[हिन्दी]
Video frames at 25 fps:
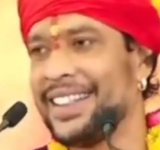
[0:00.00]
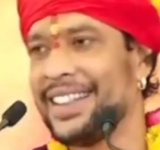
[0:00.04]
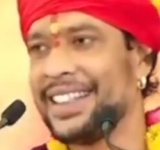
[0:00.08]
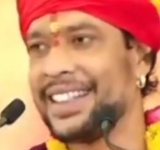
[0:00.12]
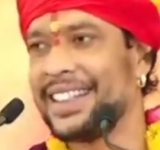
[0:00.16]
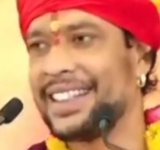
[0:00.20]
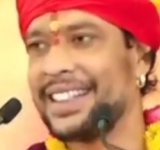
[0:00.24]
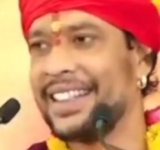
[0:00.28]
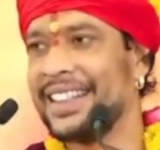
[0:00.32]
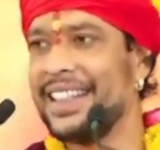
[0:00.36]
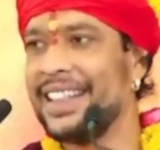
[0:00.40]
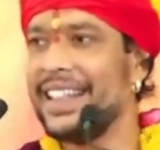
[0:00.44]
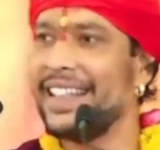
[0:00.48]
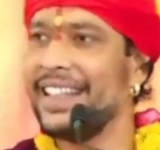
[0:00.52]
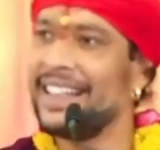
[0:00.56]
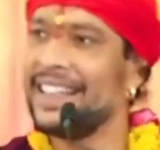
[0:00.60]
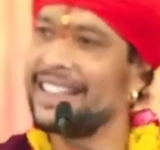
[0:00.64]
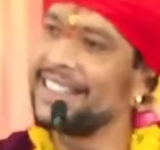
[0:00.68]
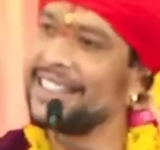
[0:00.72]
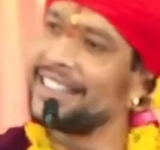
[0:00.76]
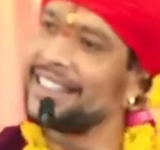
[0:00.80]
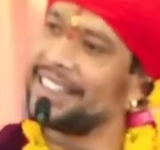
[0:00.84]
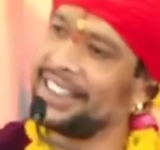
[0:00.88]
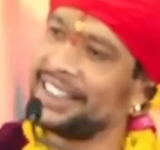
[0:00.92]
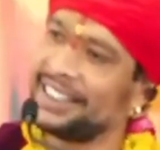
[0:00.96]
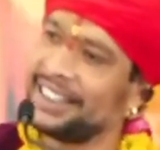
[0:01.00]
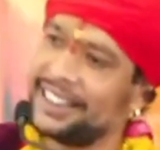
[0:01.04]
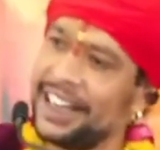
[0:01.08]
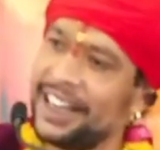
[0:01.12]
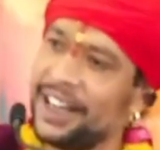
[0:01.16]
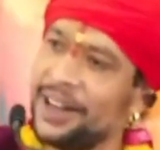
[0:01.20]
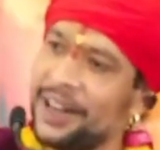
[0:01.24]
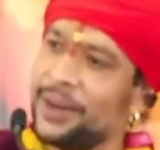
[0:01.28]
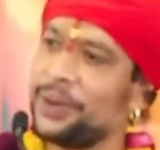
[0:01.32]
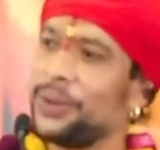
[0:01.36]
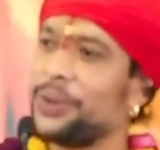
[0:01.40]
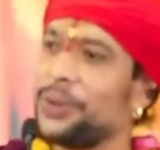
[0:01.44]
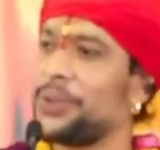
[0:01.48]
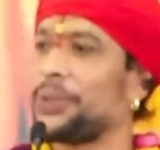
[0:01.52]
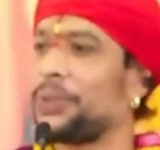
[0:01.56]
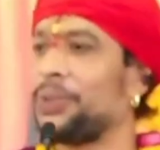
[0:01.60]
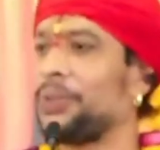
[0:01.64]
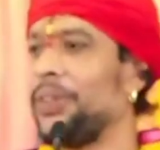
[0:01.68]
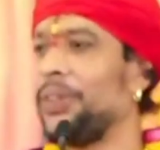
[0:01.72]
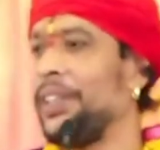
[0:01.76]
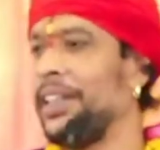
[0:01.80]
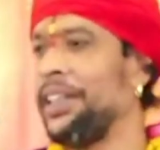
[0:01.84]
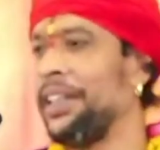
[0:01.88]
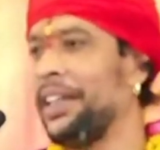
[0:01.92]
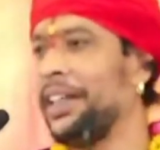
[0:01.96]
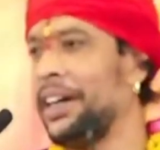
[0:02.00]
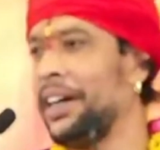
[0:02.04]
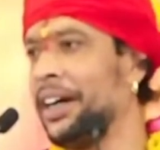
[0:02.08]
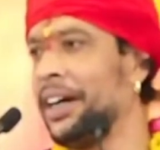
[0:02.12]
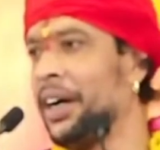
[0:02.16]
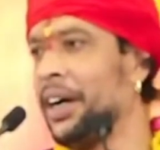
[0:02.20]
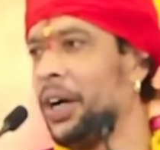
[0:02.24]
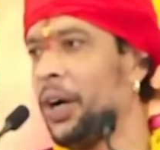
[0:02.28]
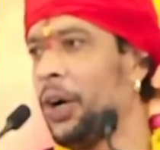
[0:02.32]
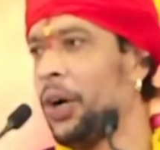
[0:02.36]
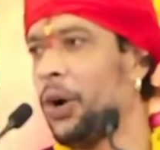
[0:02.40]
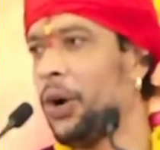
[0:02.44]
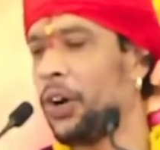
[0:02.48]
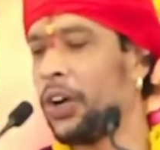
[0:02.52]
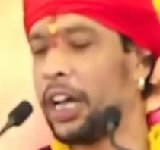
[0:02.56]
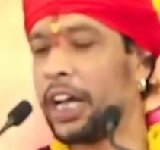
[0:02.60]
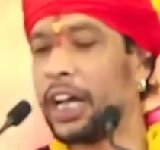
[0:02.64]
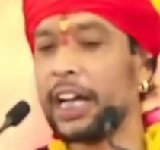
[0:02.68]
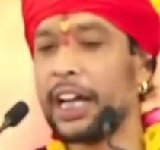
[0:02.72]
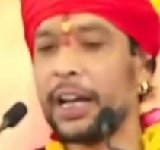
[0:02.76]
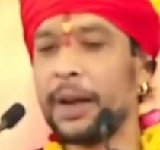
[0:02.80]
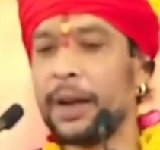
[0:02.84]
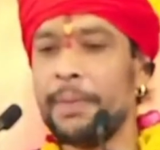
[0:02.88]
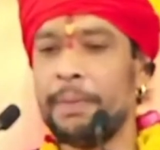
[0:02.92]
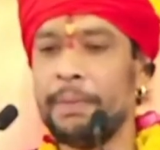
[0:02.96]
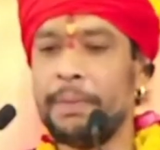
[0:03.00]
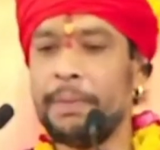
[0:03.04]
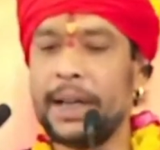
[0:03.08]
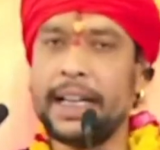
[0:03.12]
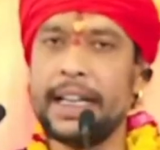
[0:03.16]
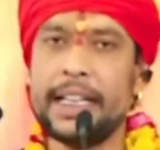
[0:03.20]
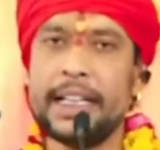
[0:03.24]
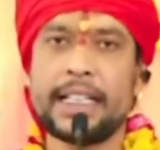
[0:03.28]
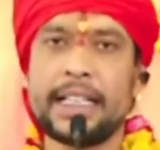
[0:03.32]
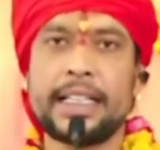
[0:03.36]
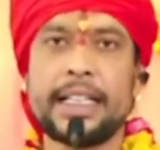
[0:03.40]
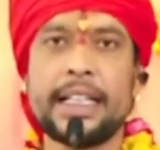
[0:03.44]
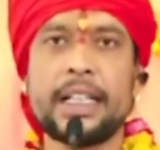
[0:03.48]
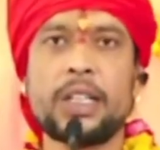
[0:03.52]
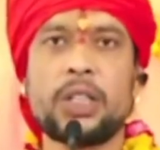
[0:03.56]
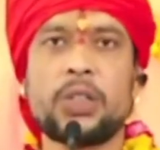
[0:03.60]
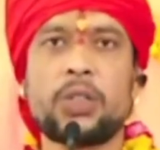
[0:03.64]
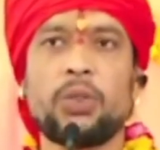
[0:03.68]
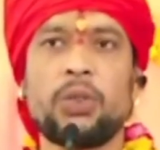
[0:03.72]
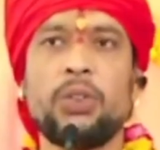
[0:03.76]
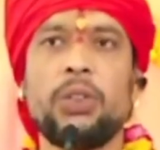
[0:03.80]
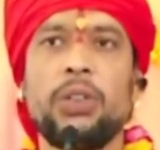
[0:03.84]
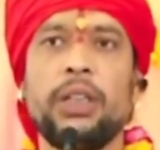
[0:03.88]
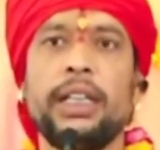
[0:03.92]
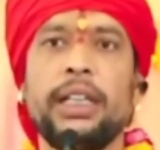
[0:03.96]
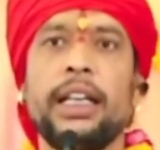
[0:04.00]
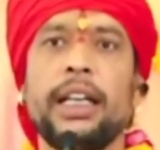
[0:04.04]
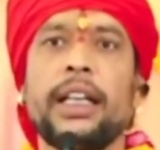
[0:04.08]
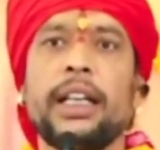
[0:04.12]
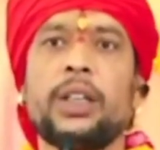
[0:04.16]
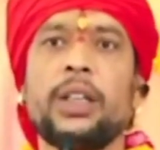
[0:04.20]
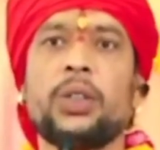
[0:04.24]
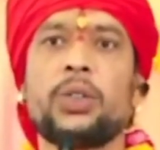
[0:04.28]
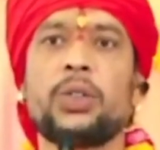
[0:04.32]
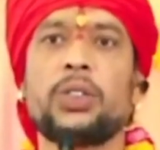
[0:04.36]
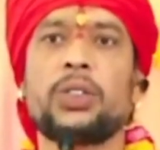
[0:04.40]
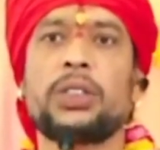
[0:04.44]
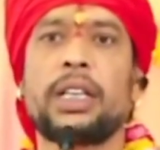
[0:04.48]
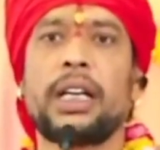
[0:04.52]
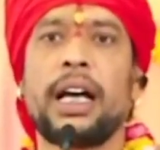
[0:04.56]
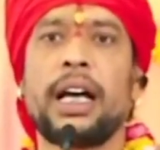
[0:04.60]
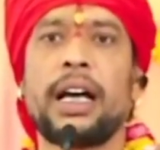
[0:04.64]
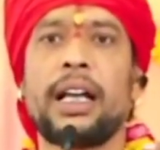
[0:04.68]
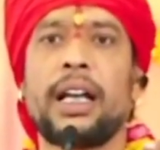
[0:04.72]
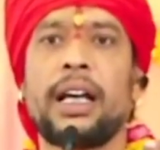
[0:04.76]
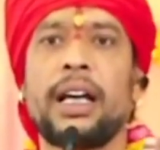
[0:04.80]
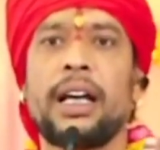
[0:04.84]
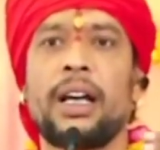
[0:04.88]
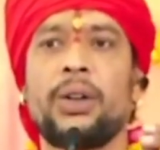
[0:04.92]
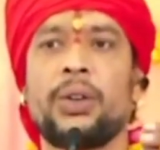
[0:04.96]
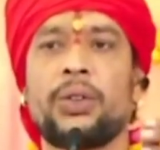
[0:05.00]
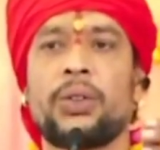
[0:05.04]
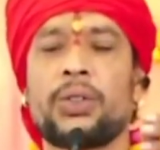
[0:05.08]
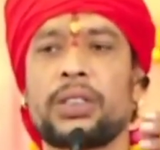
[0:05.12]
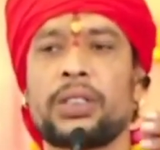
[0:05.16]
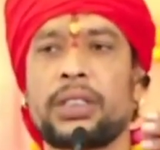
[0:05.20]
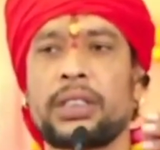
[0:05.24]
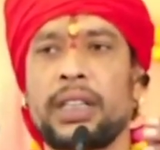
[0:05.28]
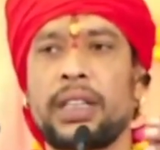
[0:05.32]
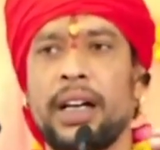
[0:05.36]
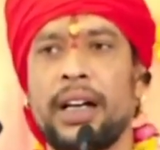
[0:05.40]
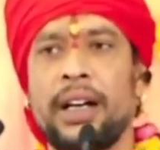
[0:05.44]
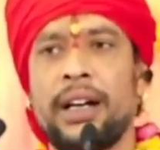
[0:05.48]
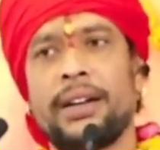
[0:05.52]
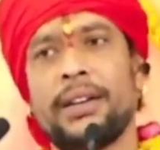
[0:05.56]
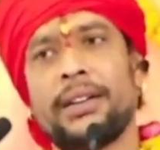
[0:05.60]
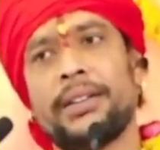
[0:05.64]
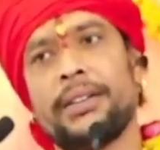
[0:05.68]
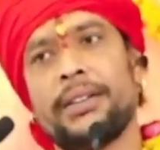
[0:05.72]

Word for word: जिसने इस कथा को सुन लिया और अगर मन से सुन लिया तो सारा उसका